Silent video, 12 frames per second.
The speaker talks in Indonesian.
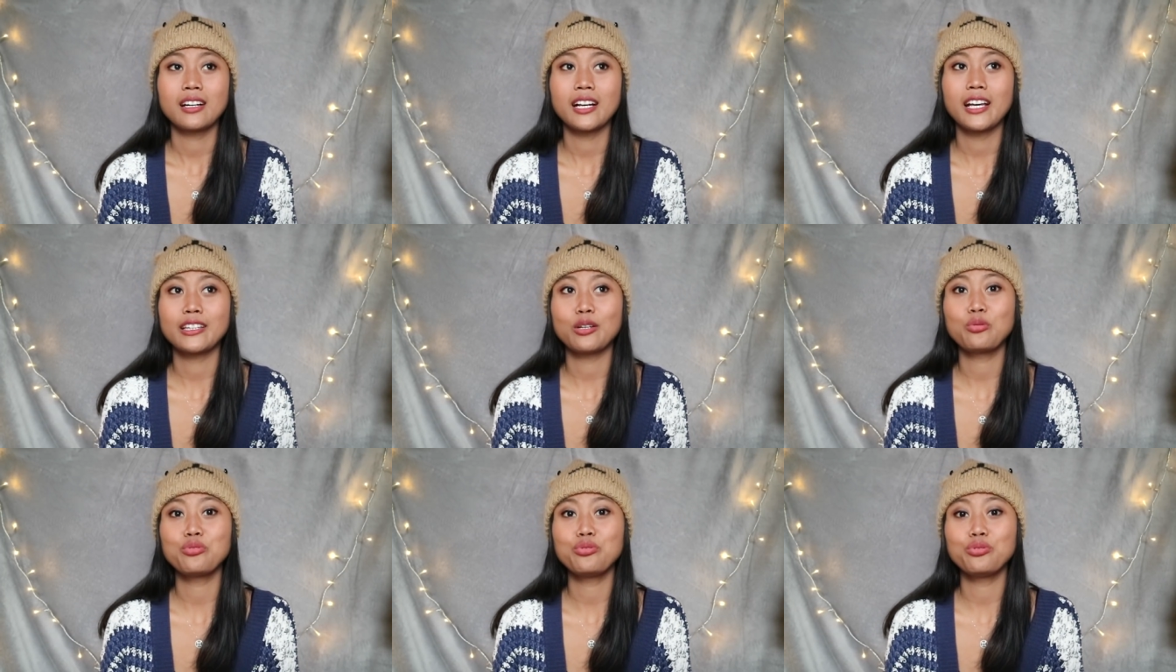
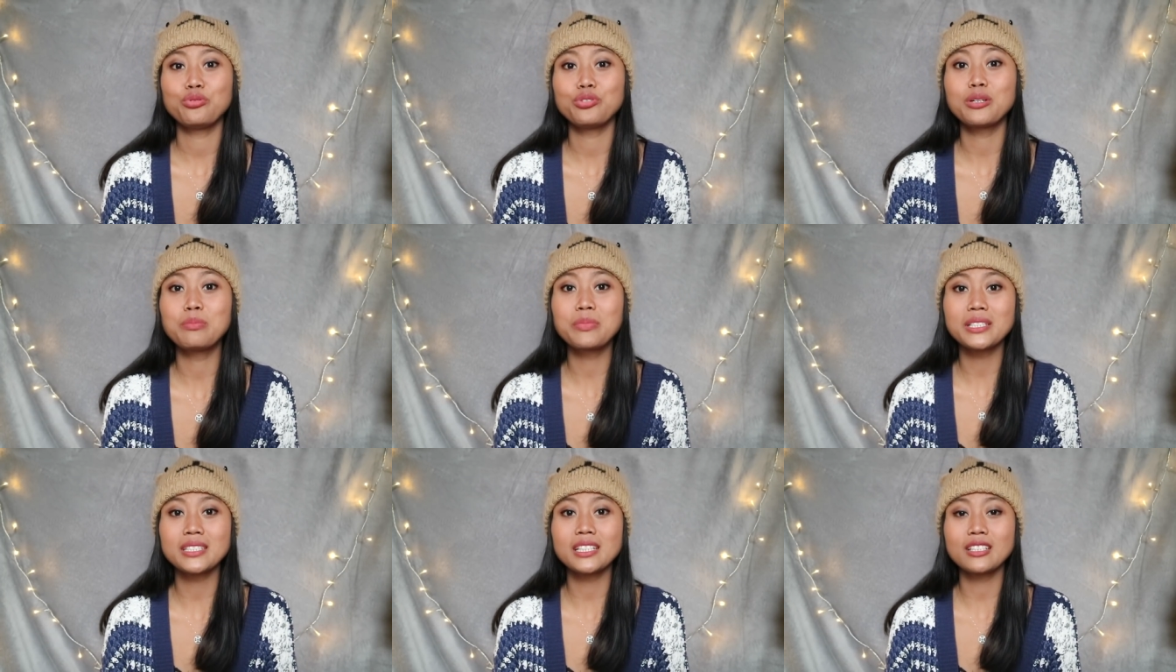kelihatan unyu-unyu
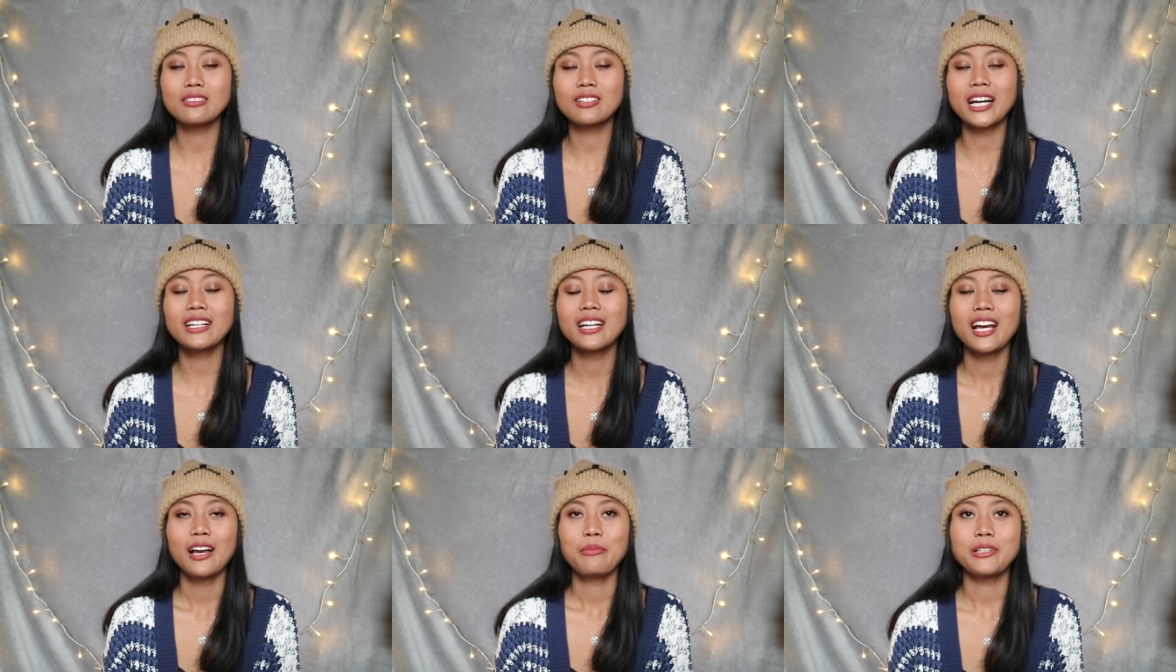gemes gitu kan
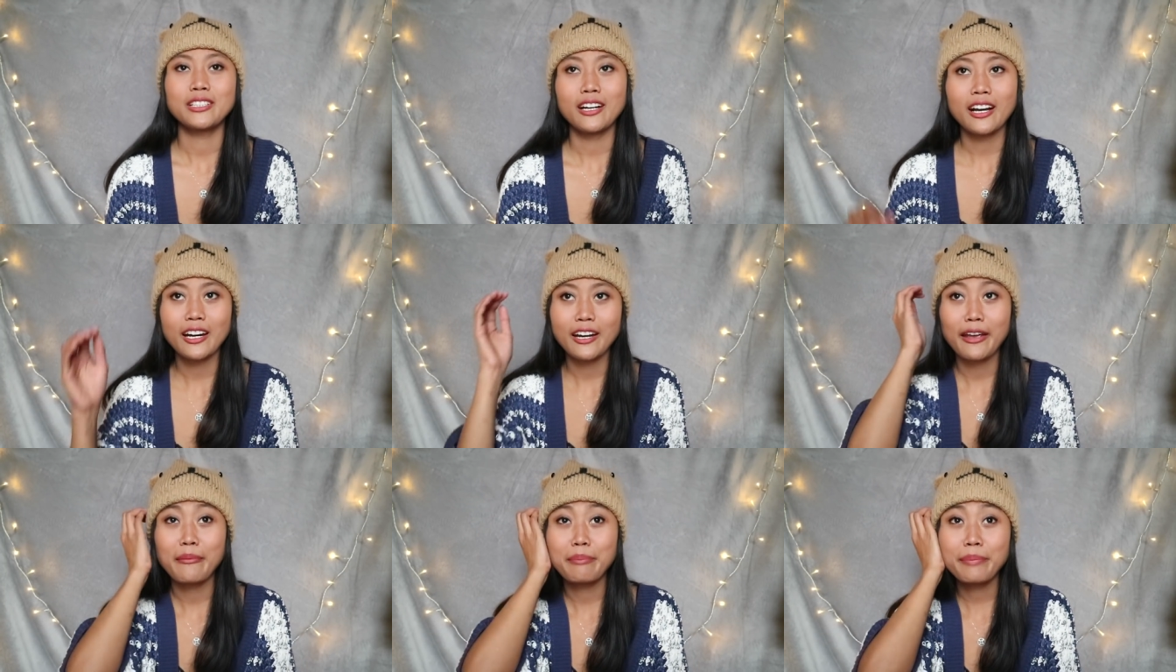biasanya kan
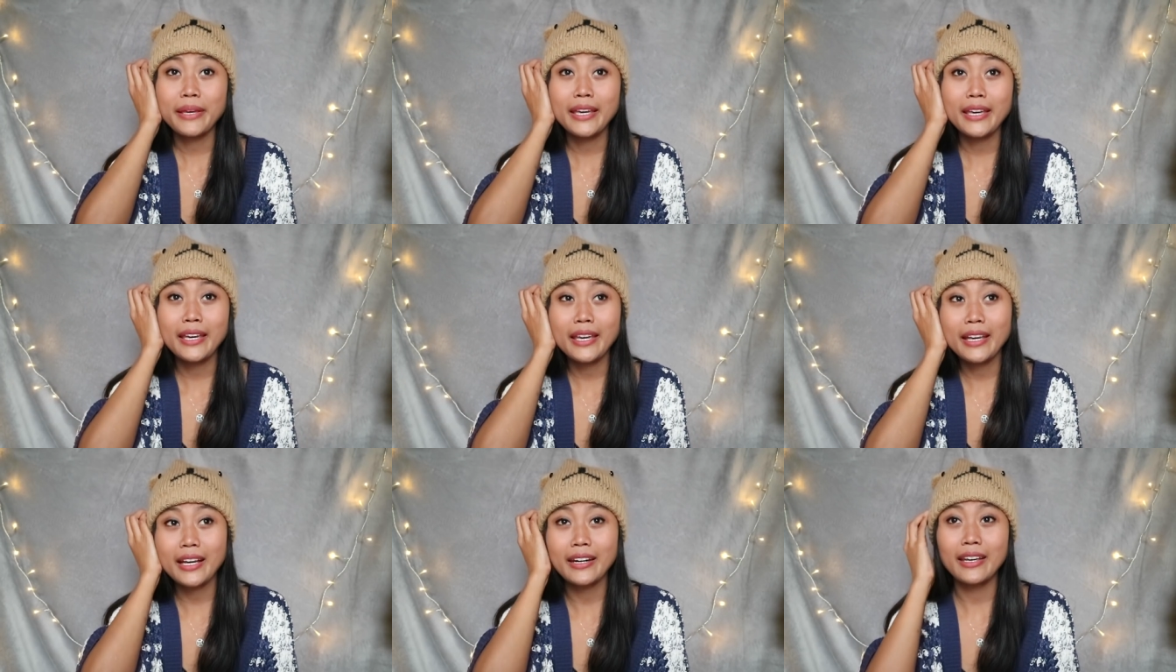ada yang
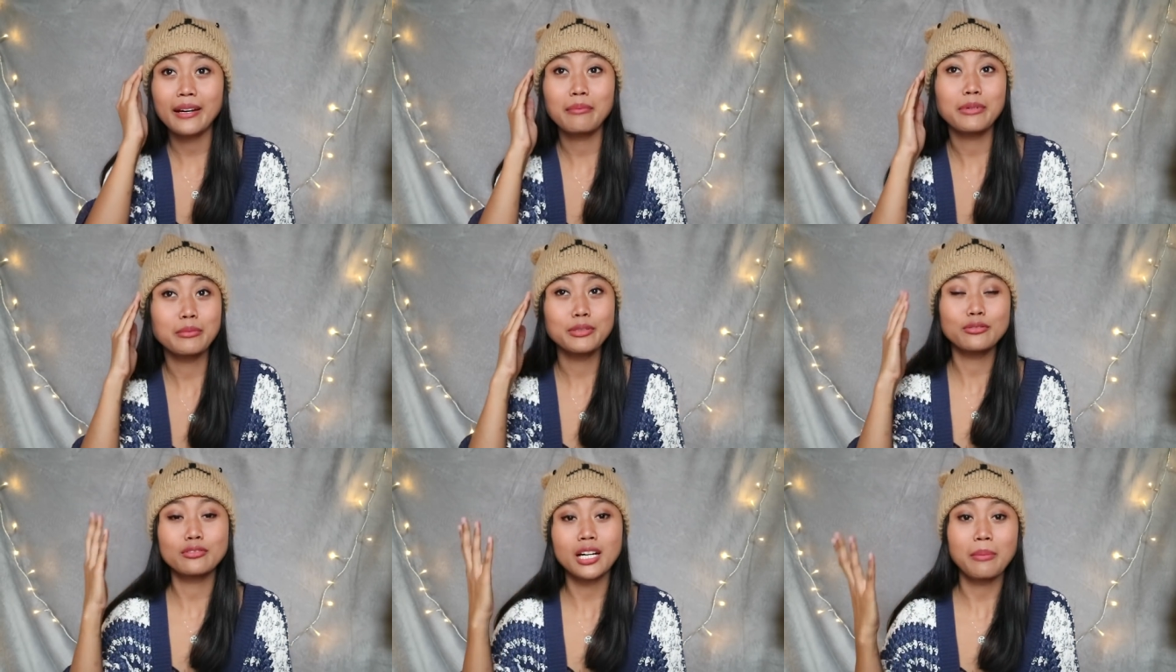pink ada yang
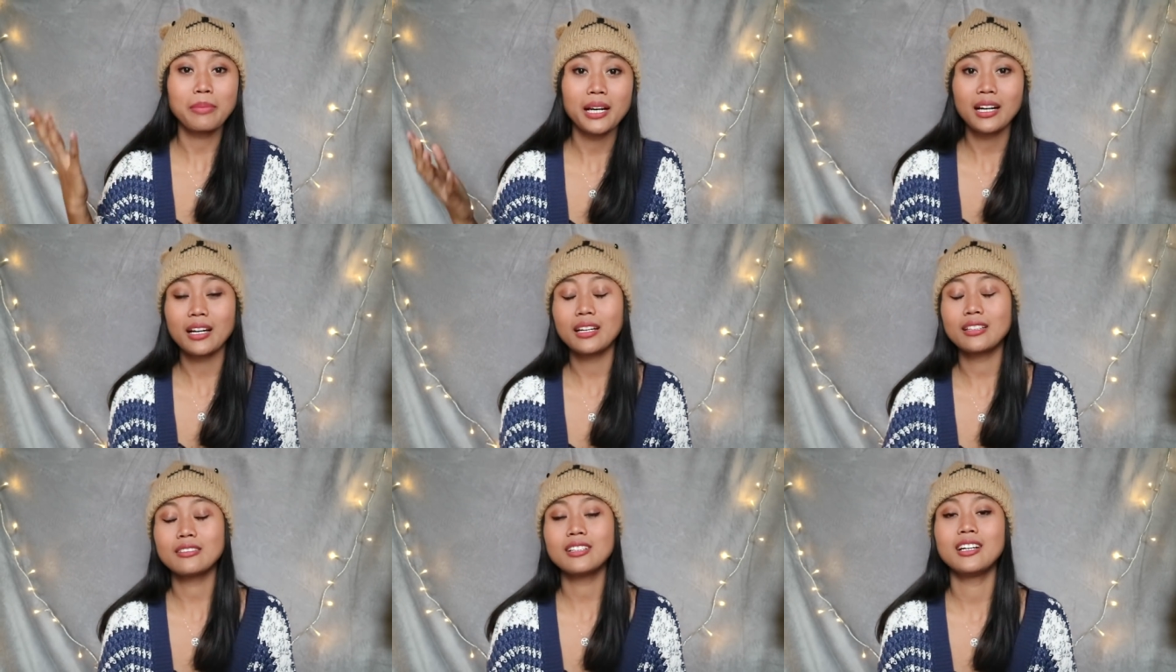berbentuk apalah
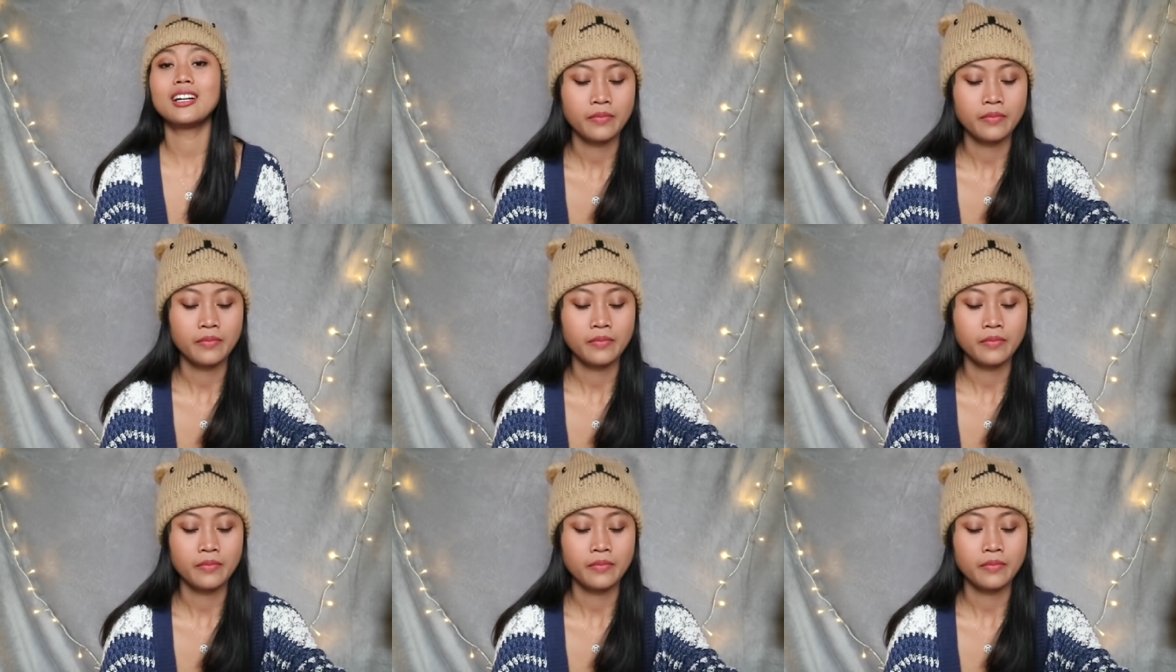kayak gitu